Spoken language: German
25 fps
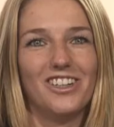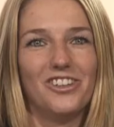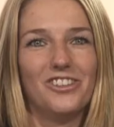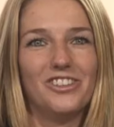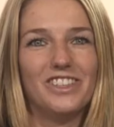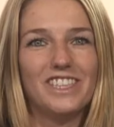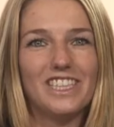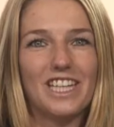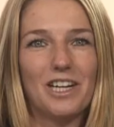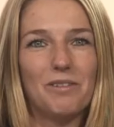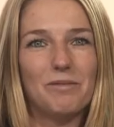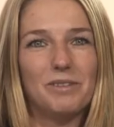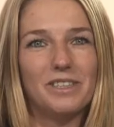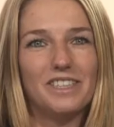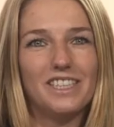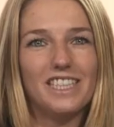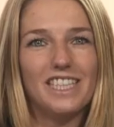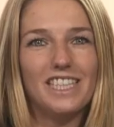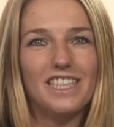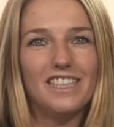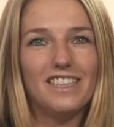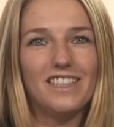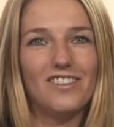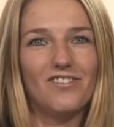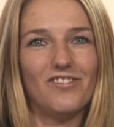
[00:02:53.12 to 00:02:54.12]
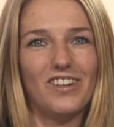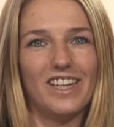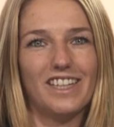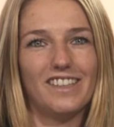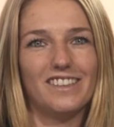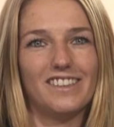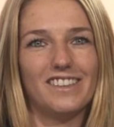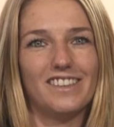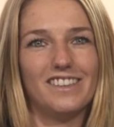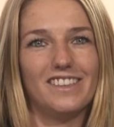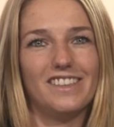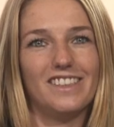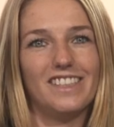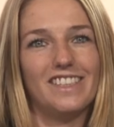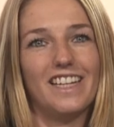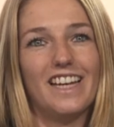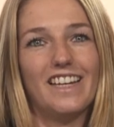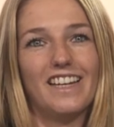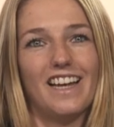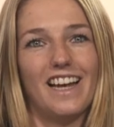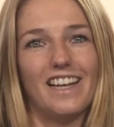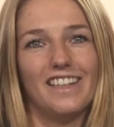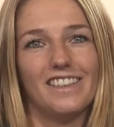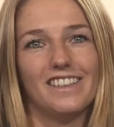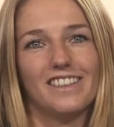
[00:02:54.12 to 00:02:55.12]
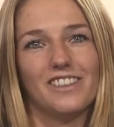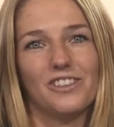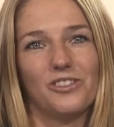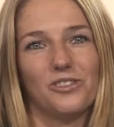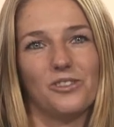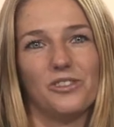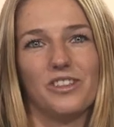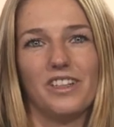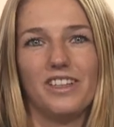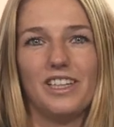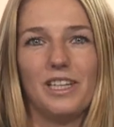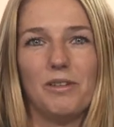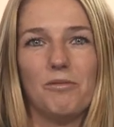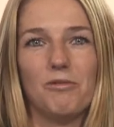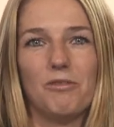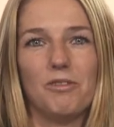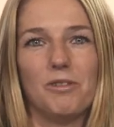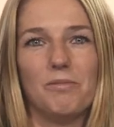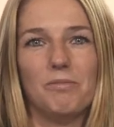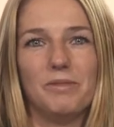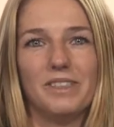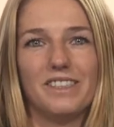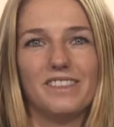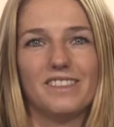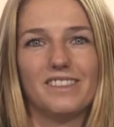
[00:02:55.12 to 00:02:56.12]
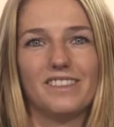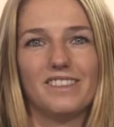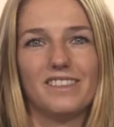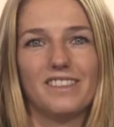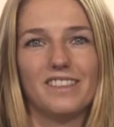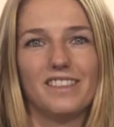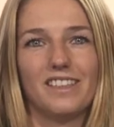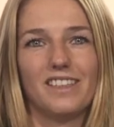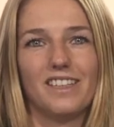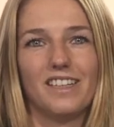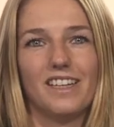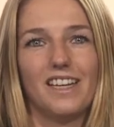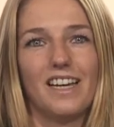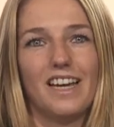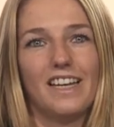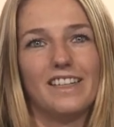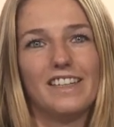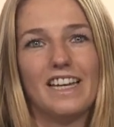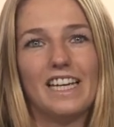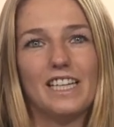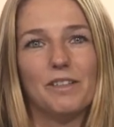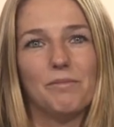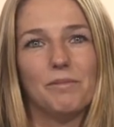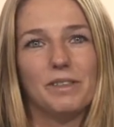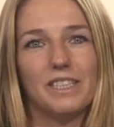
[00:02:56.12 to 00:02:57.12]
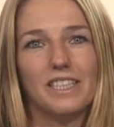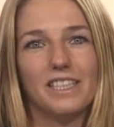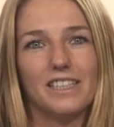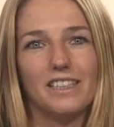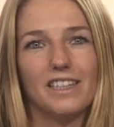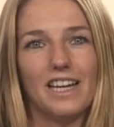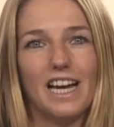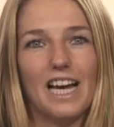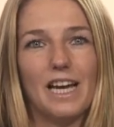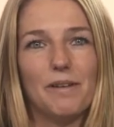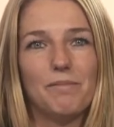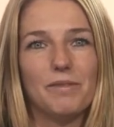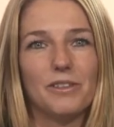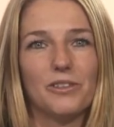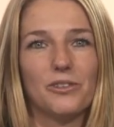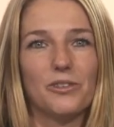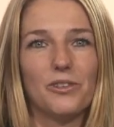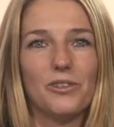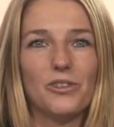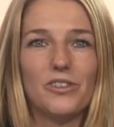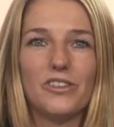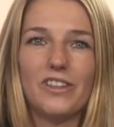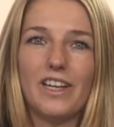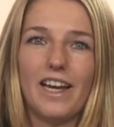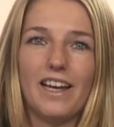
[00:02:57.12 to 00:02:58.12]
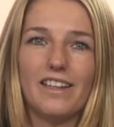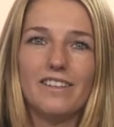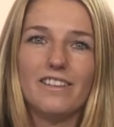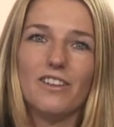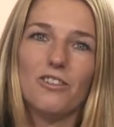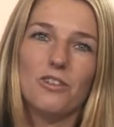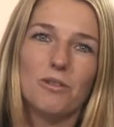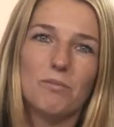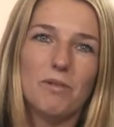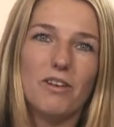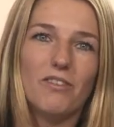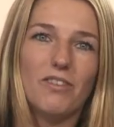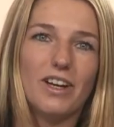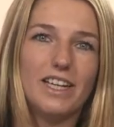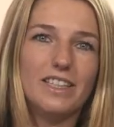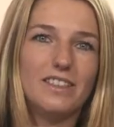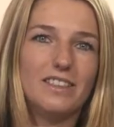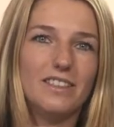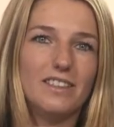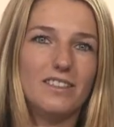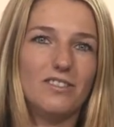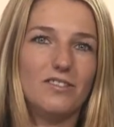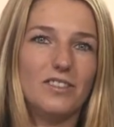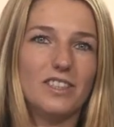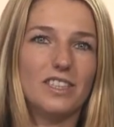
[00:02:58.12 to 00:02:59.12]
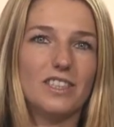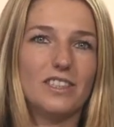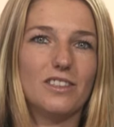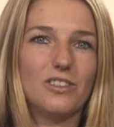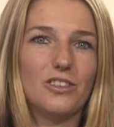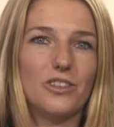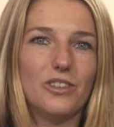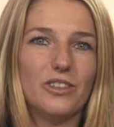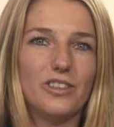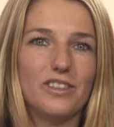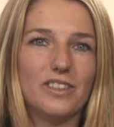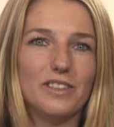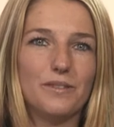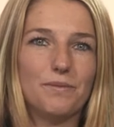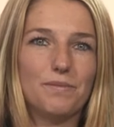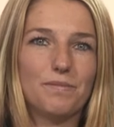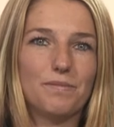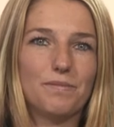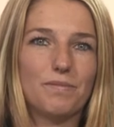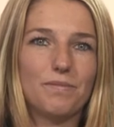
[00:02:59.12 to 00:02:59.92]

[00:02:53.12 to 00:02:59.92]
und ich habe nie den Wechsel in ein anderes Unternehmen vermisst, da ich mich innerhalb des Konzerns auch immer weiterentwickeln konnte.